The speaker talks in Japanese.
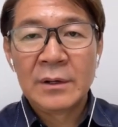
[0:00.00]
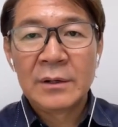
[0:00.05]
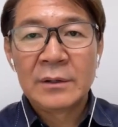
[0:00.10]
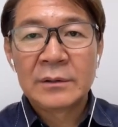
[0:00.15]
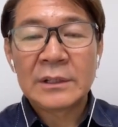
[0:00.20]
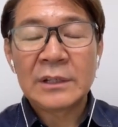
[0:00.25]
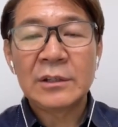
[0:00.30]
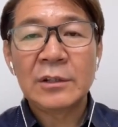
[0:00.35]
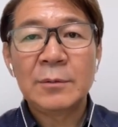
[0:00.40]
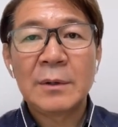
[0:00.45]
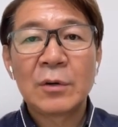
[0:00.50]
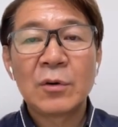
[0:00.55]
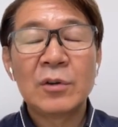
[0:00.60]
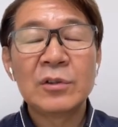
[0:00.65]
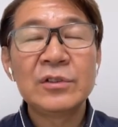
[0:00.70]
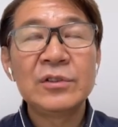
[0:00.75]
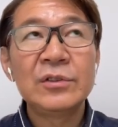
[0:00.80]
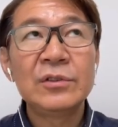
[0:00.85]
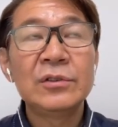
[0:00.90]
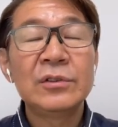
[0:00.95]
例えば
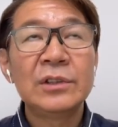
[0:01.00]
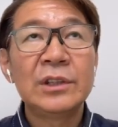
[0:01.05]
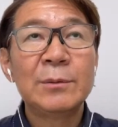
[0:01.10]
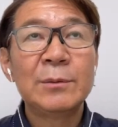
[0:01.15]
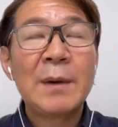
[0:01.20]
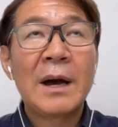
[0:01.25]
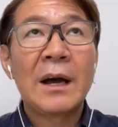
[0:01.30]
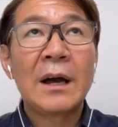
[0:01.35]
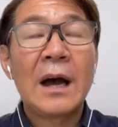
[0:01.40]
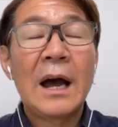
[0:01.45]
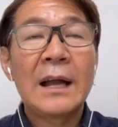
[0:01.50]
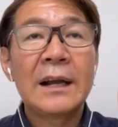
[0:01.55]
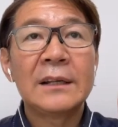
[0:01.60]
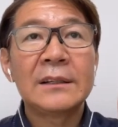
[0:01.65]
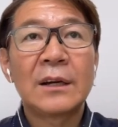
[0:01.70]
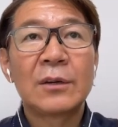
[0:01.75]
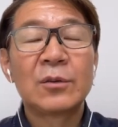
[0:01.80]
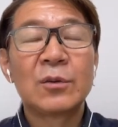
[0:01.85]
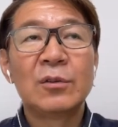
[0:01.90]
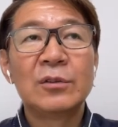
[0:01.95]
50今あな
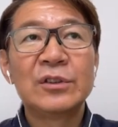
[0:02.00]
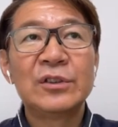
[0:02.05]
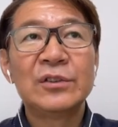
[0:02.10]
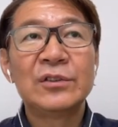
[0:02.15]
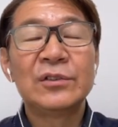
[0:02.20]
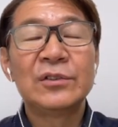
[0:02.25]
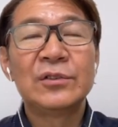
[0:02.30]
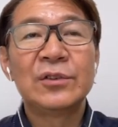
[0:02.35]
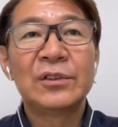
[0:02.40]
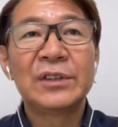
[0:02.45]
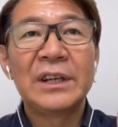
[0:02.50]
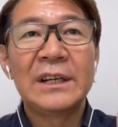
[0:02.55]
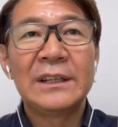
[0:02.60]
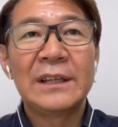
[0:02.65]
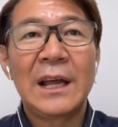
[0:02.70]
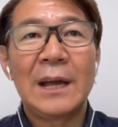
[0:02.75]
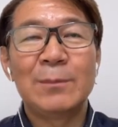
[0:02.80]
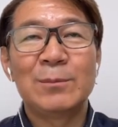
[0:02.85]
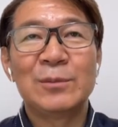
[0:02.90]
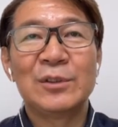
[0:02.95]
た50の低
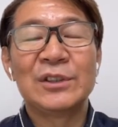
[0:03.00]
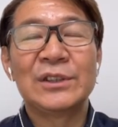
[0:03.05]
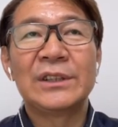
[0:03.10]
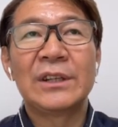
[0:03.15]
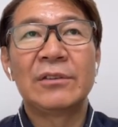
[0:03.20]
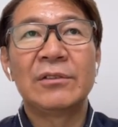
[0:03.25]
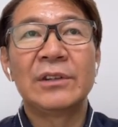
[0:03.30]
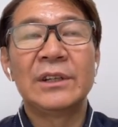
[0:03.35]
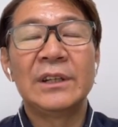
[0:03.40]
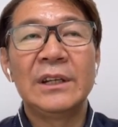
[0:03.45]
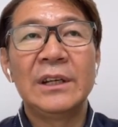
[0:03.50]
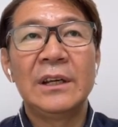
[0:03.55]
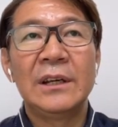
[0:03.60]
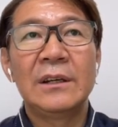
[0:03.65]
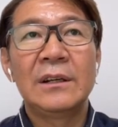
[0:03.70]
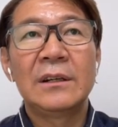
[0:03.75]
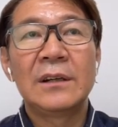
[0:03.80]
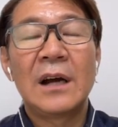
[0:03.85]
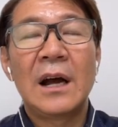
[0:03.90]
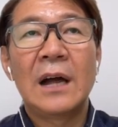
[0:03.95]
タイプとした時に
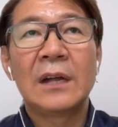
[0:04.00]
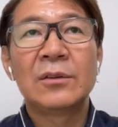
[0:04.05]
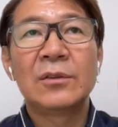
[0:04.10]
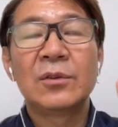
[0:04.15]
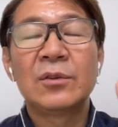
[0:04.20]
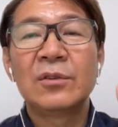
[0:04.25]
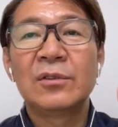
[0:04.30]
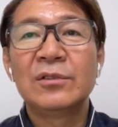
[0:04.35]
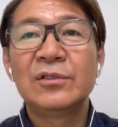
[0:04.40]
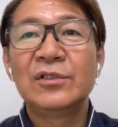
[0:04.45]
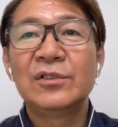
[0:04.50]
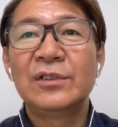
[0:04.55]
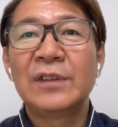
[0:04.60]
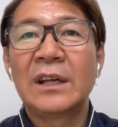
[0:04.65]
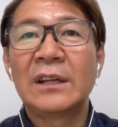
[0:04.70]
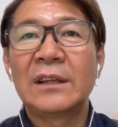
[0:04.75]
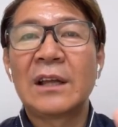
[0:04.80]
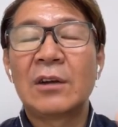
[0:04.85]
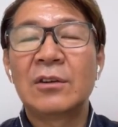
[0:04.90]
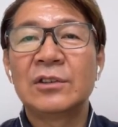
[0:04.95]
あと40
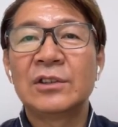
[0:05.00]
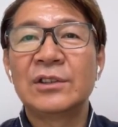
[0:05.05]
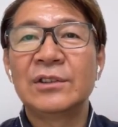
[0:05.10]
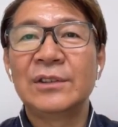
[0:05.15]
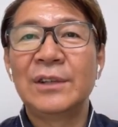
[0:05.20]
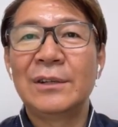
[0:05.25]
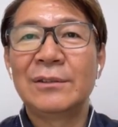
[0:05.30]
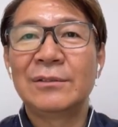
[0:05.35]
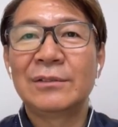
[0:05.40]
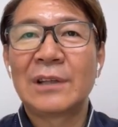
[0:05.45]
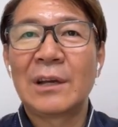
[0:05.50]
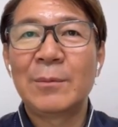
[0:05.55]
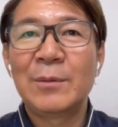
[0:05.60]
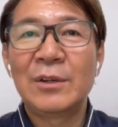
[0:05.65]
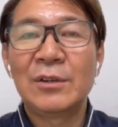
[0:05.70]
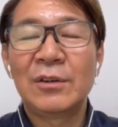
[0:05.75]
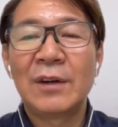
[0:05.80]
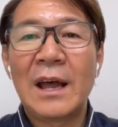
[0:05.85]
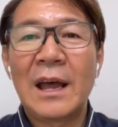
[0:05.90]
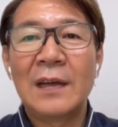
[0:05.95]
年楽しんでいくため
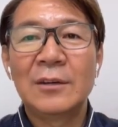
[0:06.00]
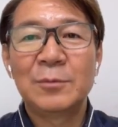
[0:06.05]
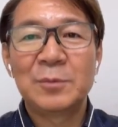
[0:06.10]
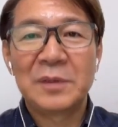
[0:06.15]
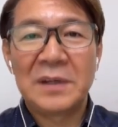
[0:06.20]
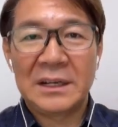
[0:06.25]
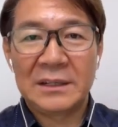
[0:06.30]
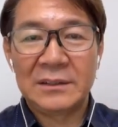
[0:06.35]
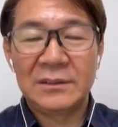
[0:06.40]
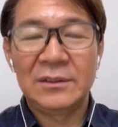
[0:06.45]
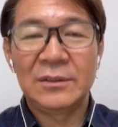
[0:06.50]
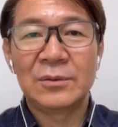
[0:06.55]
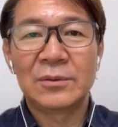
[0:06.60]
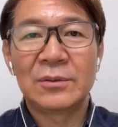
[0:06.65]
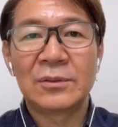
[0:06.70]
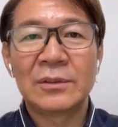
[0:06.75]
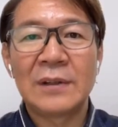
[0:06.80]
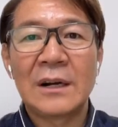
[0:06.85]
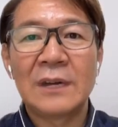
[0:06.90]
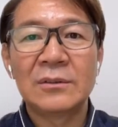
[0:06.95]
のライフプランというこ
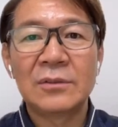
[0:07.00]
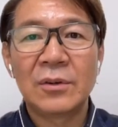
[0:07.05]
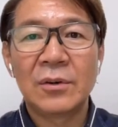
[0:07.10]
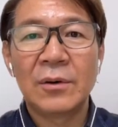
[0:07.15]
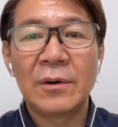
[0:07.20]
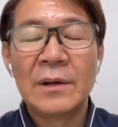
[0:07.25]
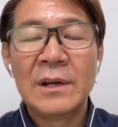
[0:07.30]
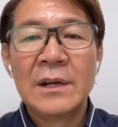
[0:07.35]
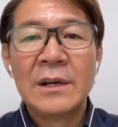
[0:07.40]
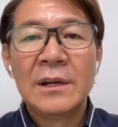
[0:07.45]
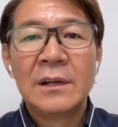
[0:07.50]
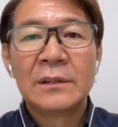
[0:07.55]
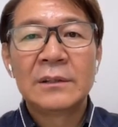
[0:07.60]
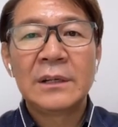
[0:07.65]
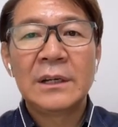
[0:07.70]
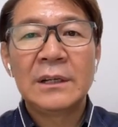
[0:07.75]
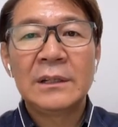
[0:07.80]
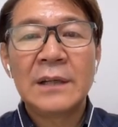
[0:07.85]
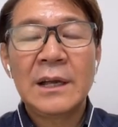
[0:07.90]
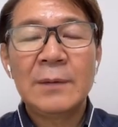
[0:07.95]
とになると
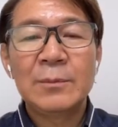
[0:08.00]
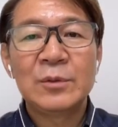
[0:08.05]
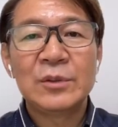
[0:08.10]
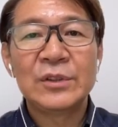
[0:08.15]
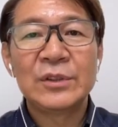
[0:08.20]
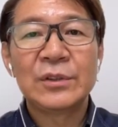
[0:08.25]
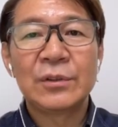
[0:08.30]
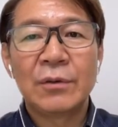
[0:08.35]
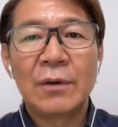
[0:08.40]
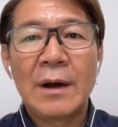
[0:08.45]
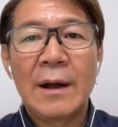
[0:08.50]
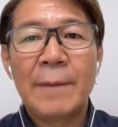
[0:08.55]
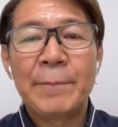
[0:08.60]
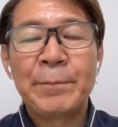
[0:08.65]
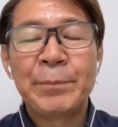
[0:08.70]
低タイプの人は